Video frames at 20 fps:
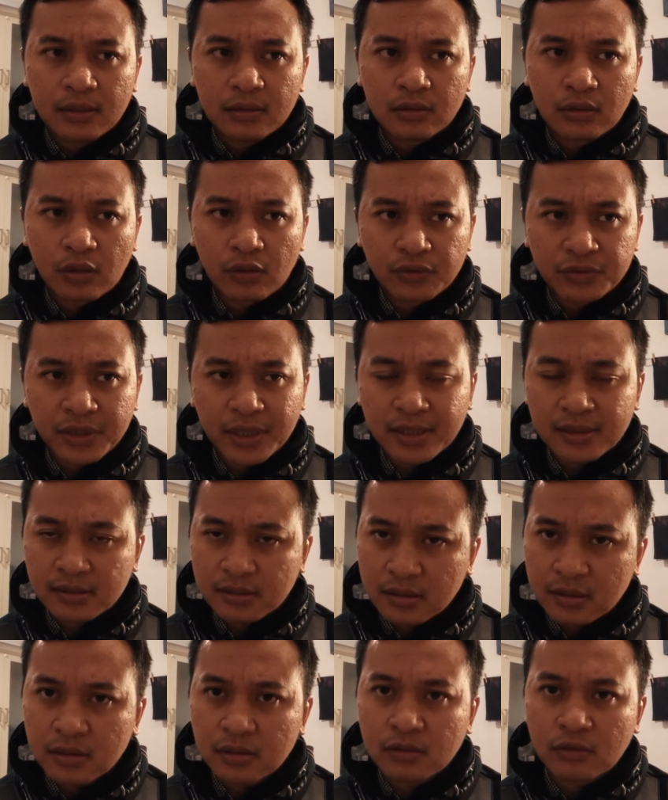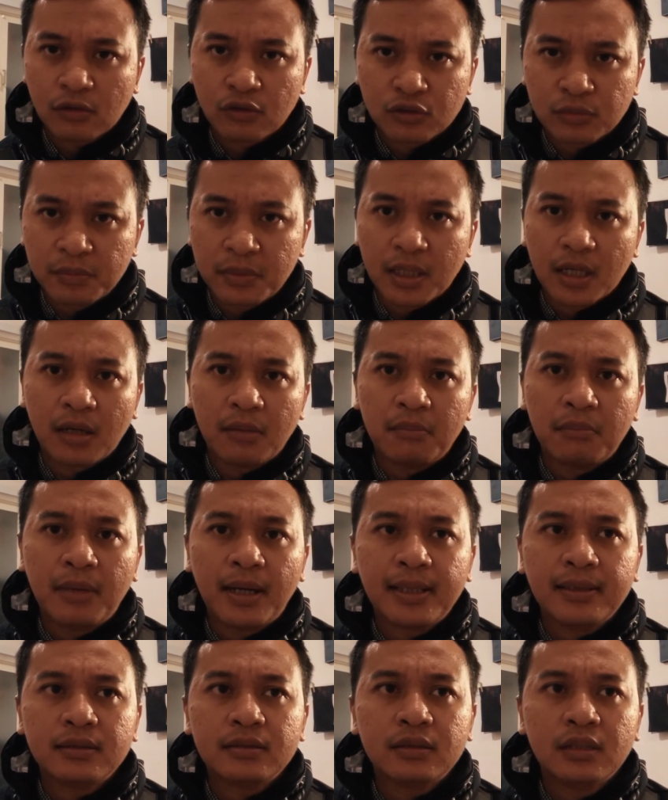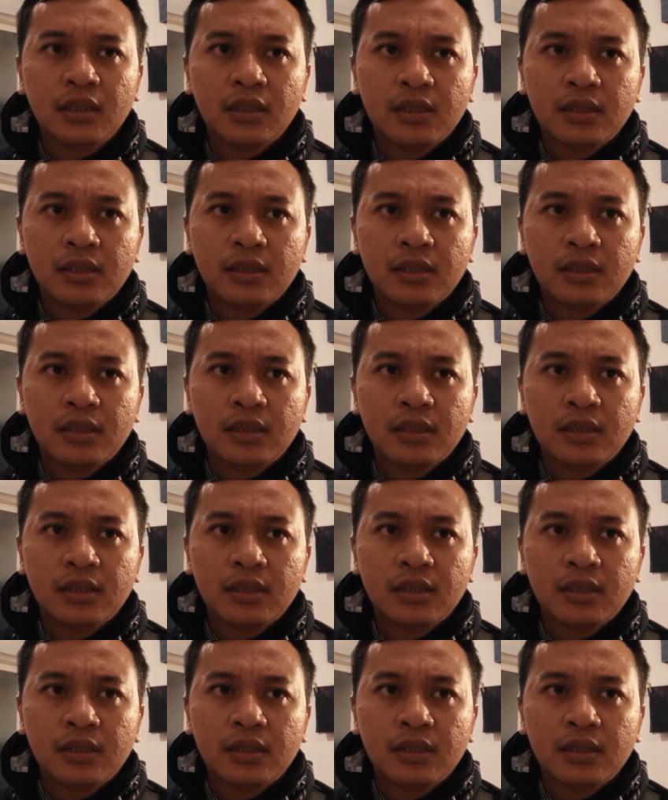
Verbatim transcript: terus eksis, terus berkembang